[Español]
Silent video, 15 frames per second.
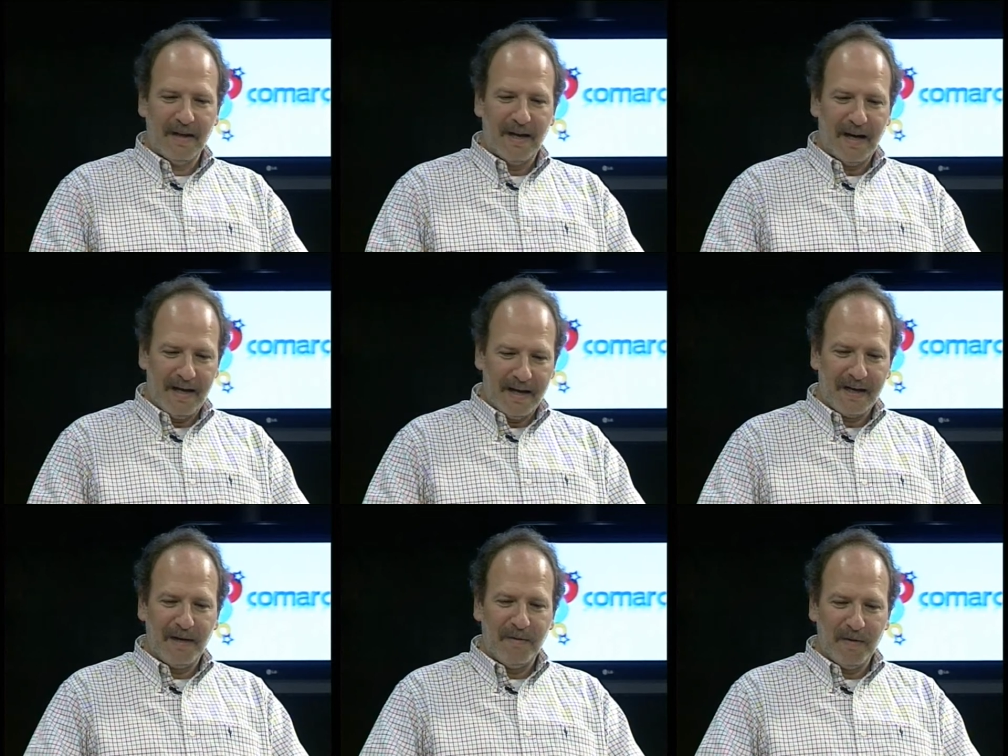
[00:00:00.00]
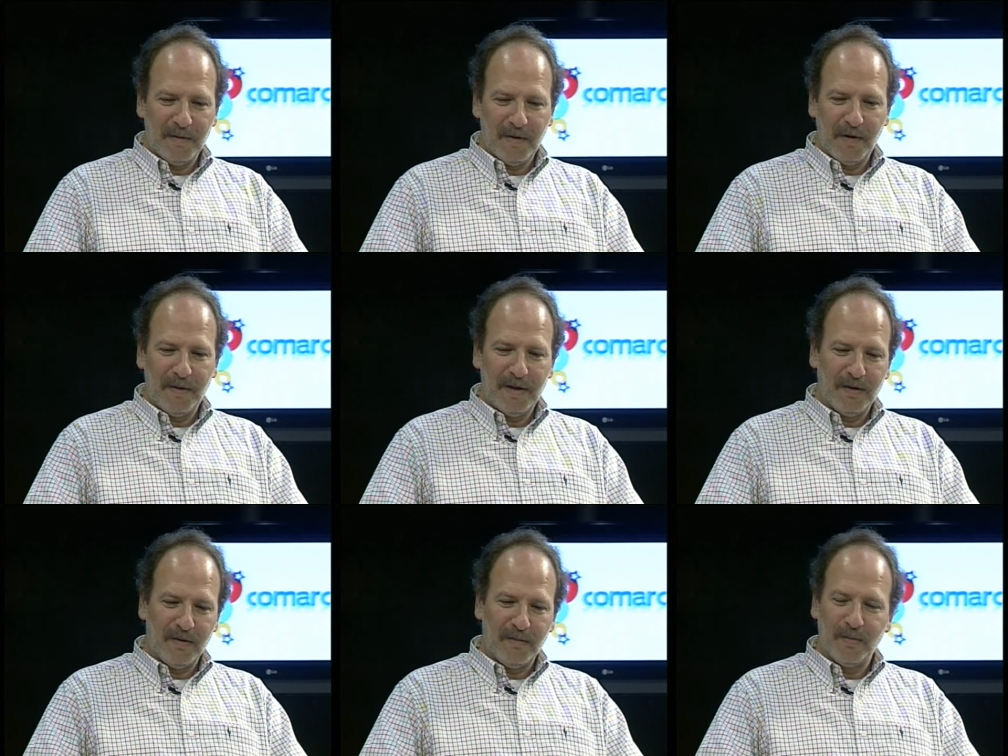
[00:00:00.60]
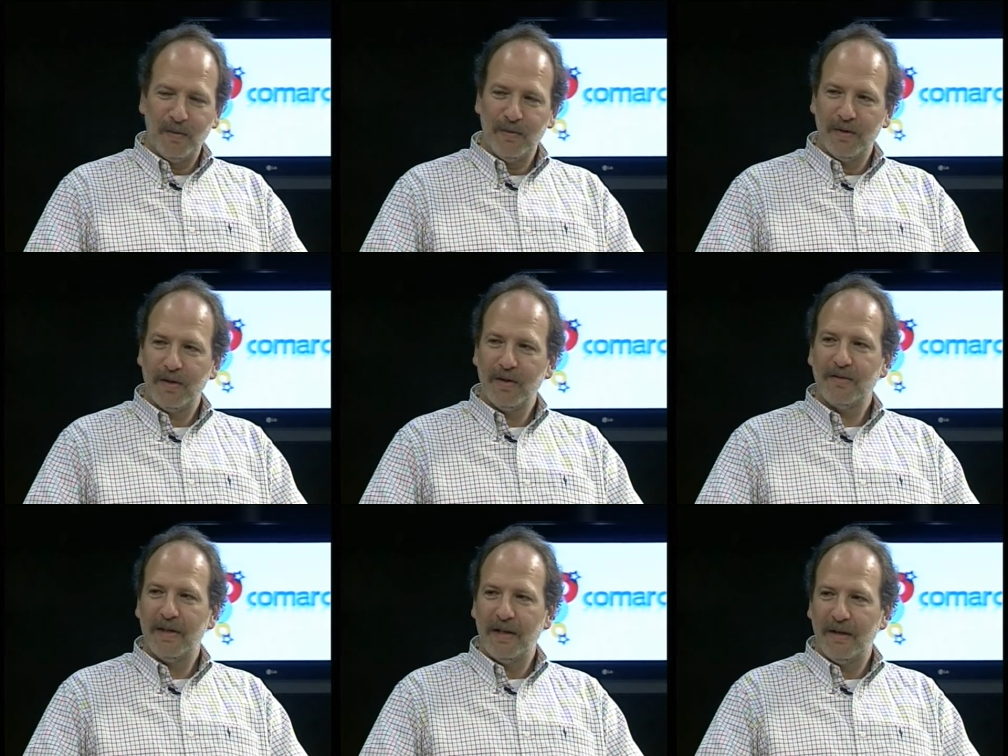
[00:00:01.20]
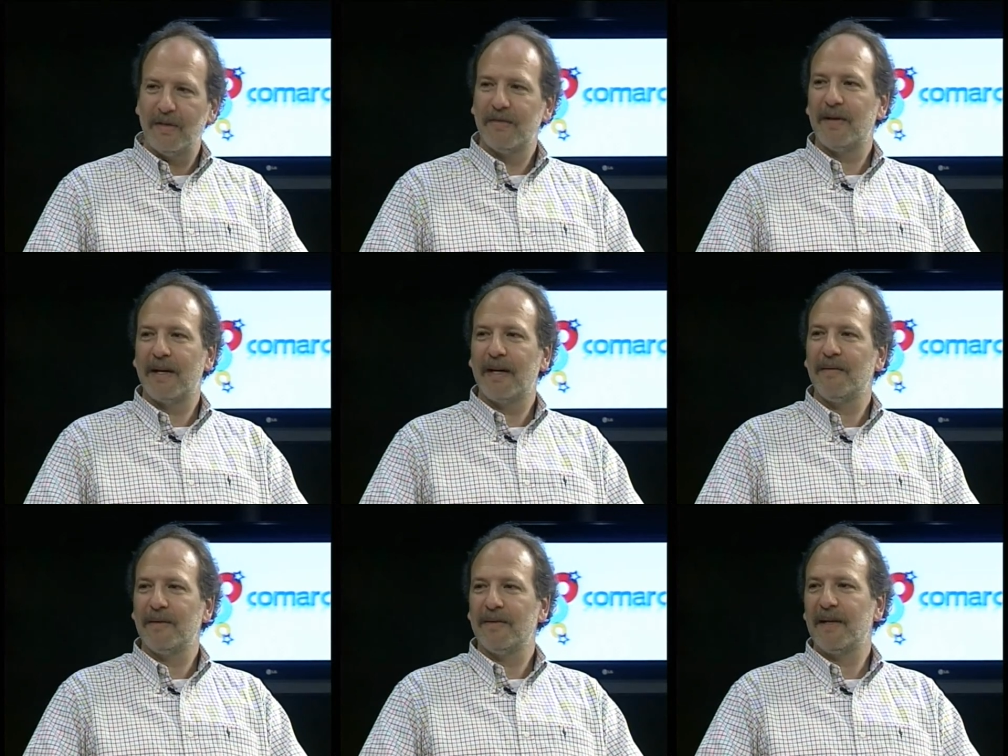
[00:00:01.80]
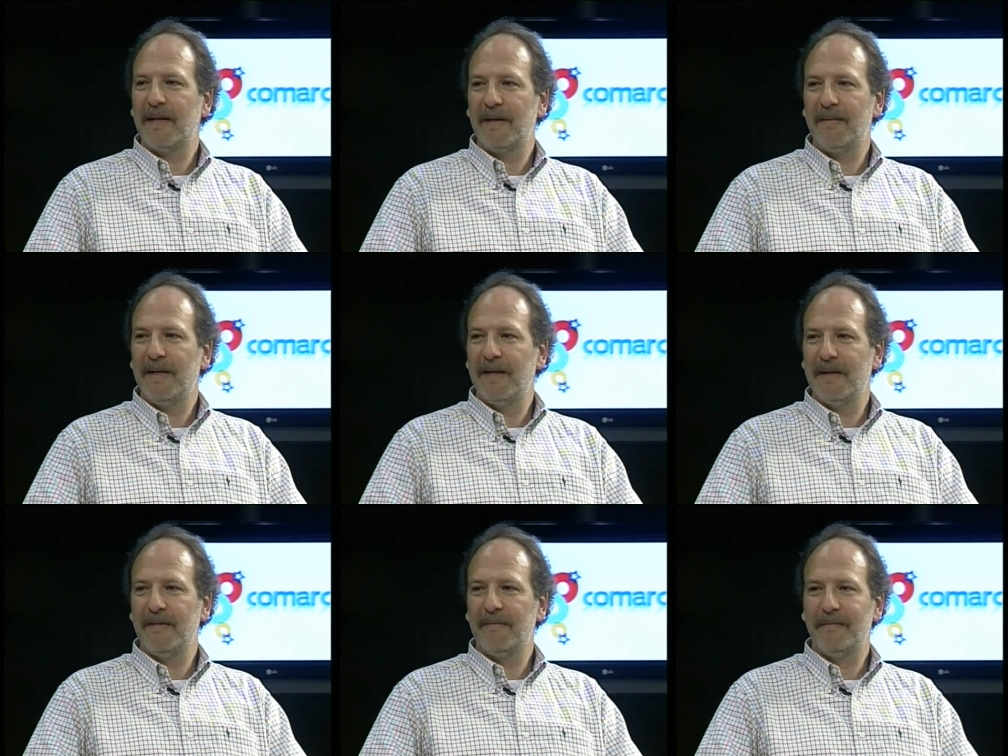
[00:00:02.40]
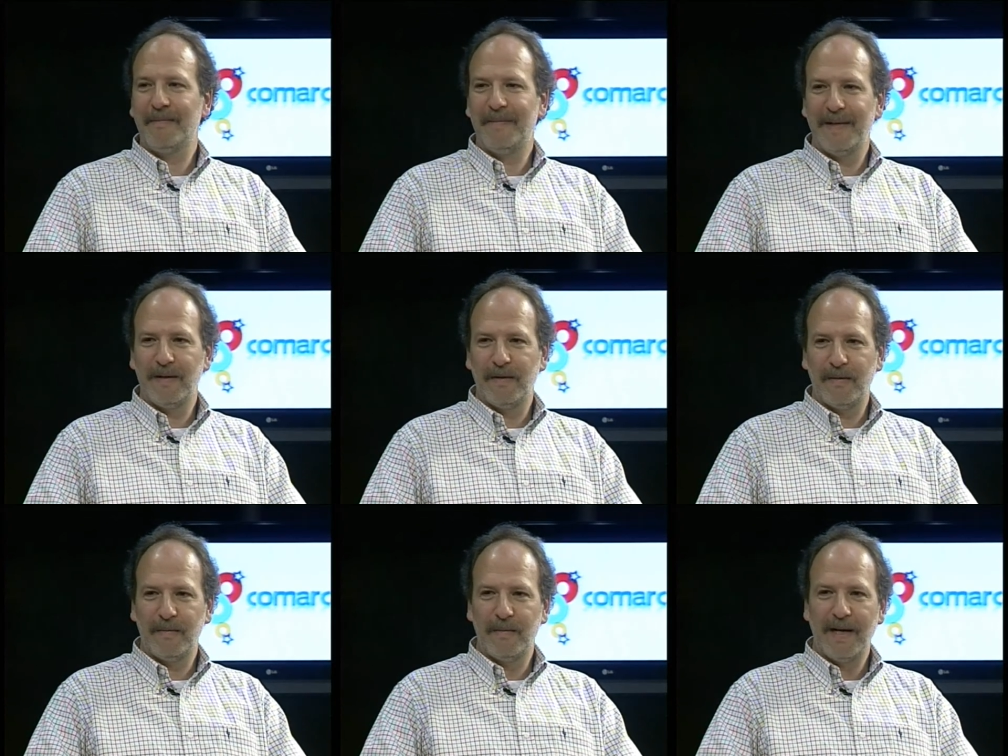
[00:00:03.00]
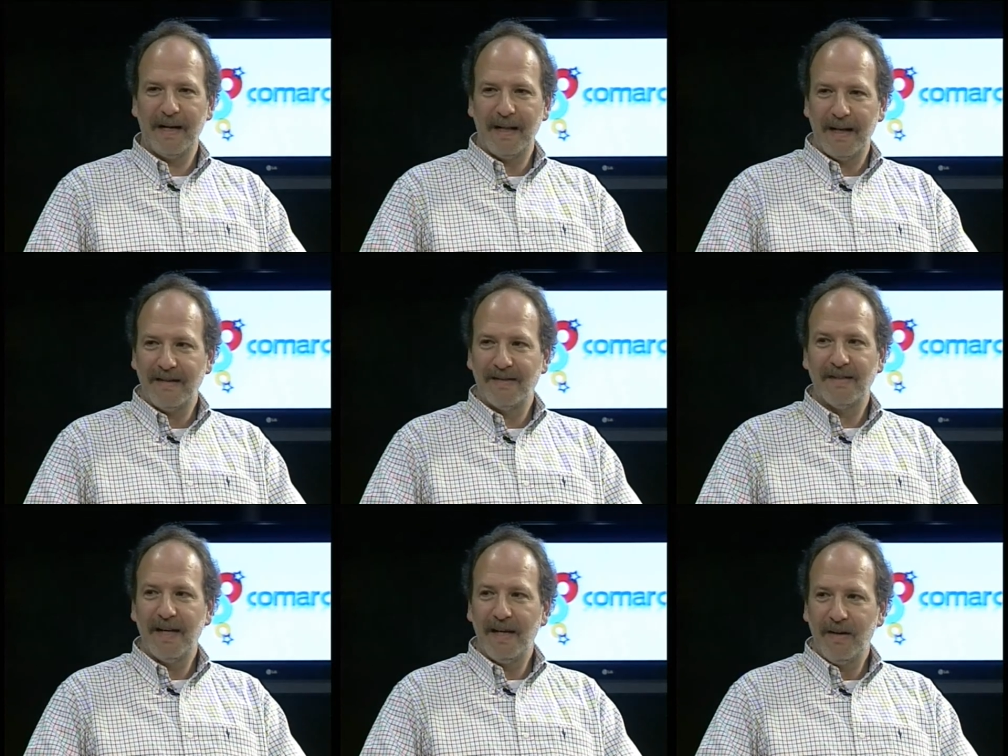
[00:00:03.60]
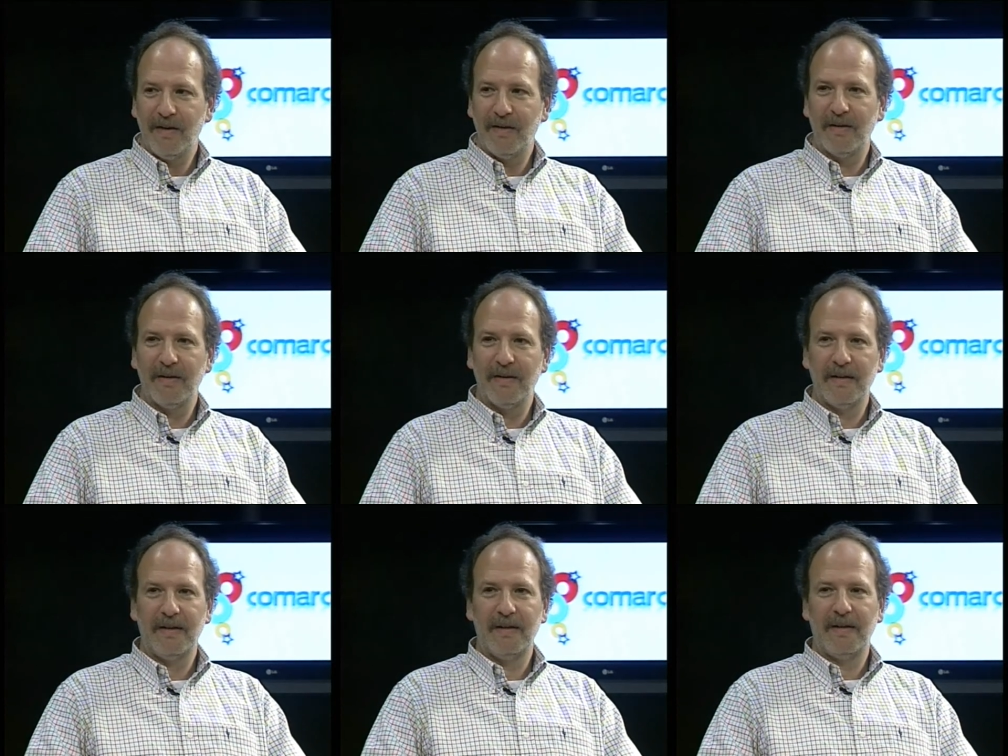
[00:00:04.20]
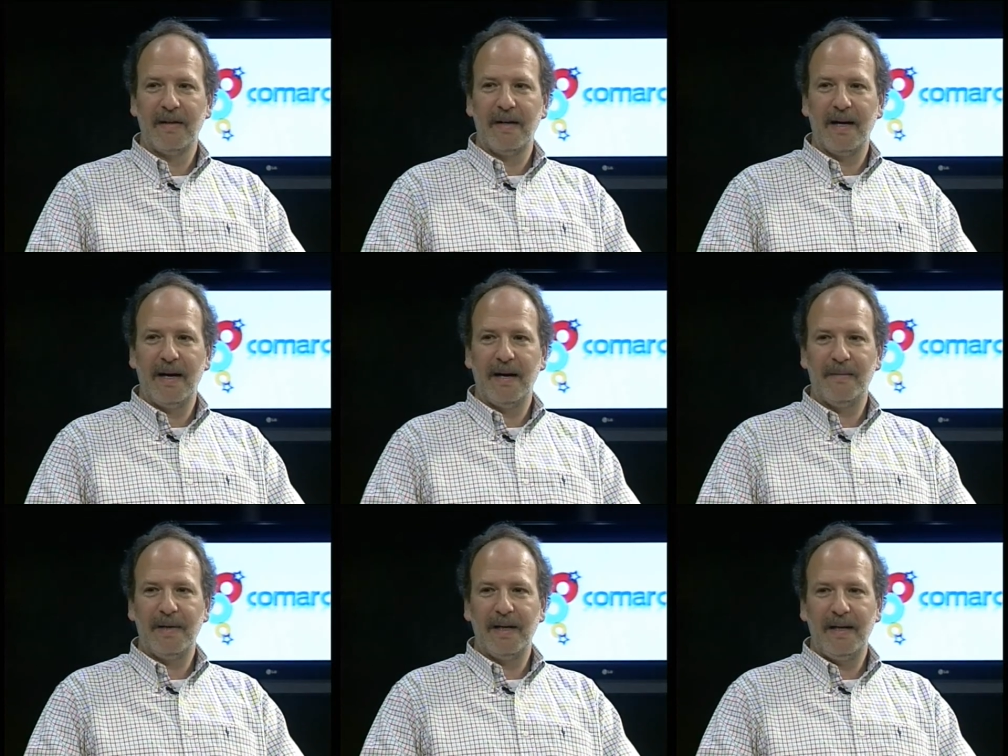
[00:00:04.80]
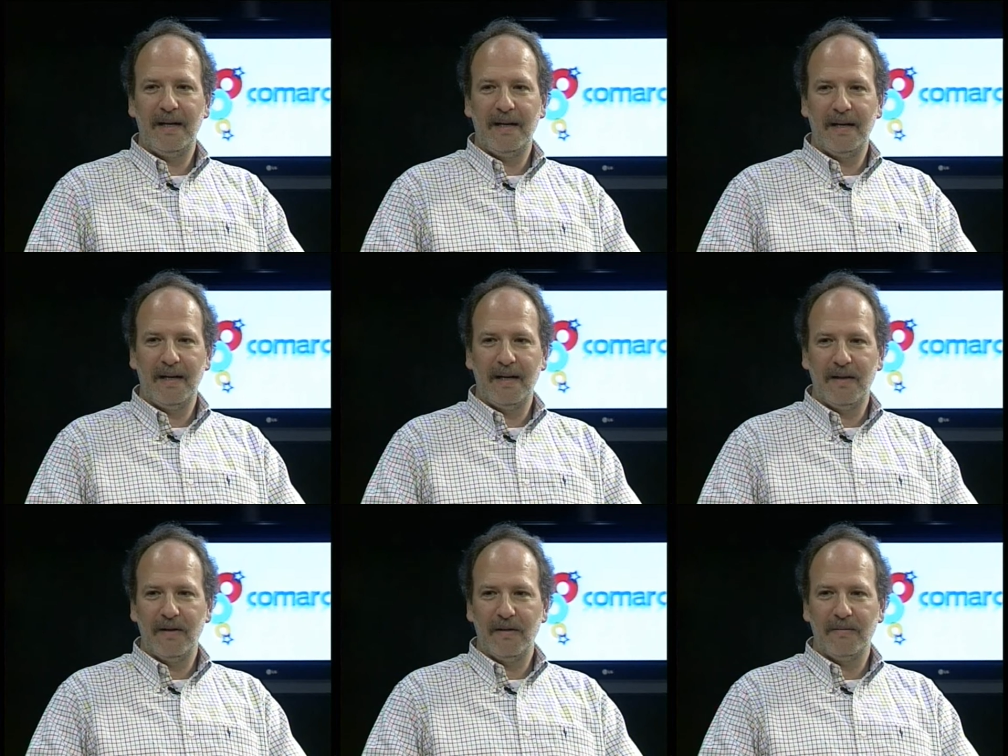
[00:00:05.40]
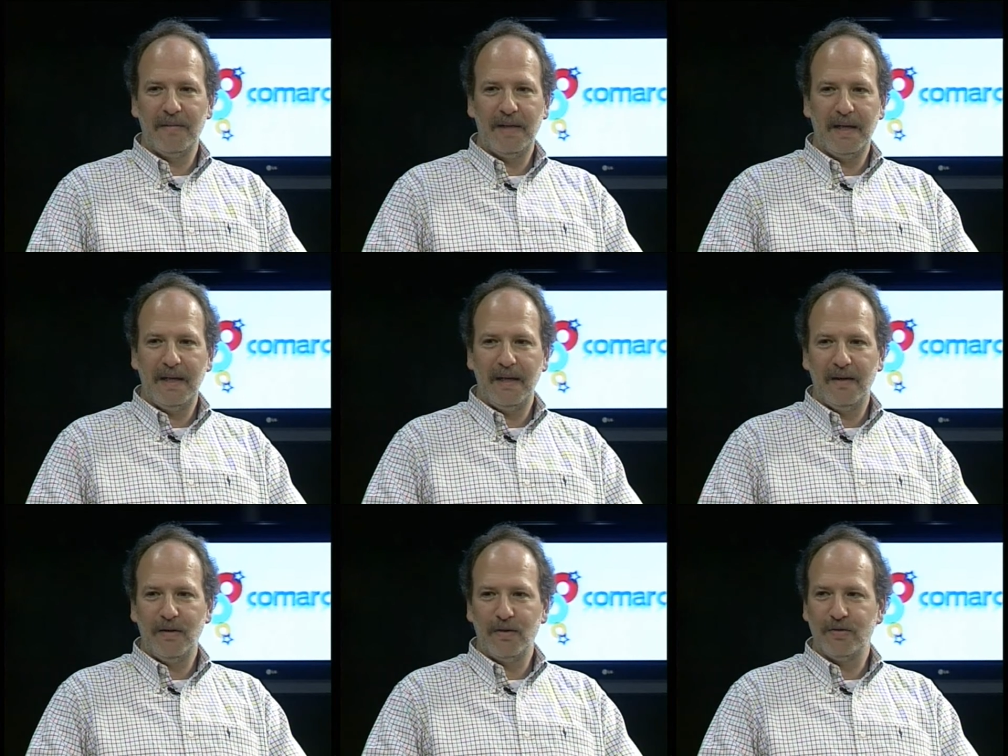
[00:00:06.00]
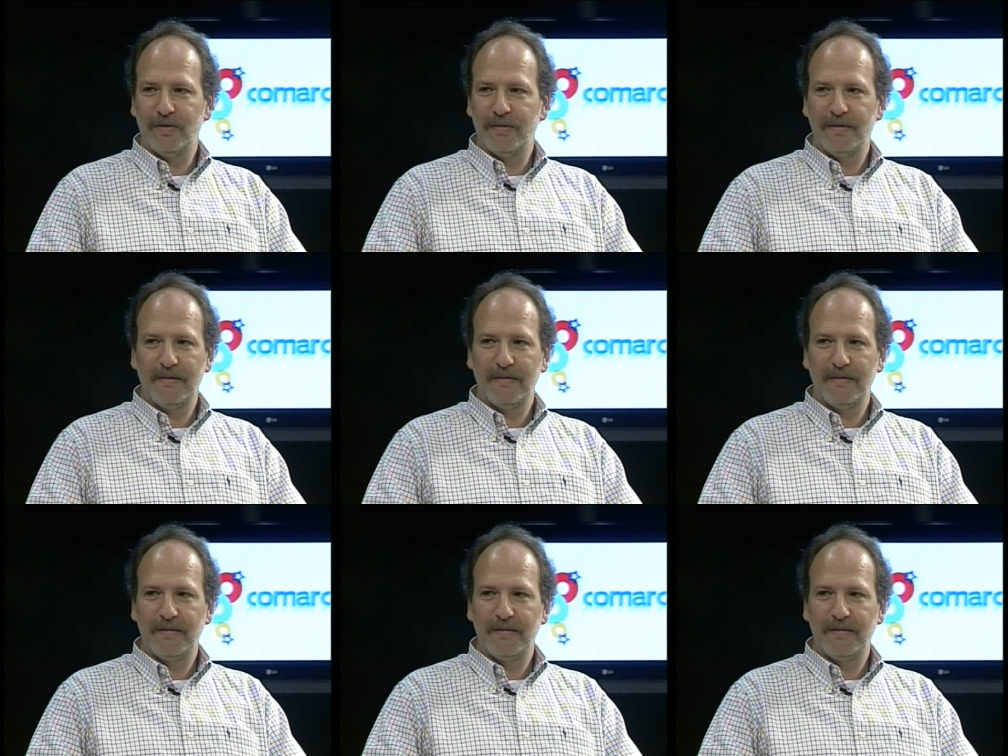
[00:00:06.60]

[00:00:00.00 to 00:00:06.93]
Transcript: Ahí escribimos los 21 puntos y los sacamos a caminar. Pero verla en serio, abril del 2008.